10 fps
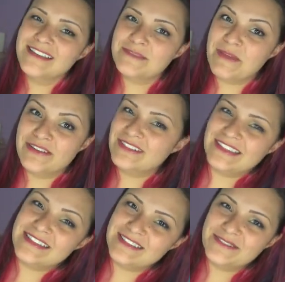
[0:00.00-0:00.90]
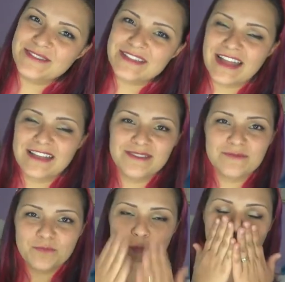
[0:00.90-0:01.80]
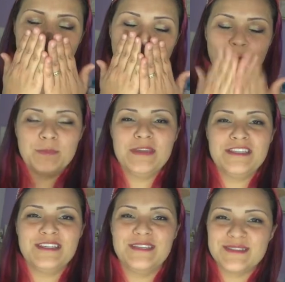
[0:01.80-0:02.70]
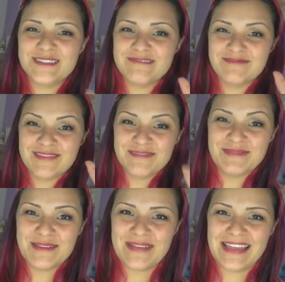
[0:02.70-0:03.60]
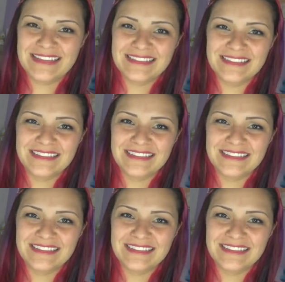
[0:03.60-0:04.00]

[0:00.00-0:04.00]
Espero que vocês tenham gostado. Beijinhos. Bye bye.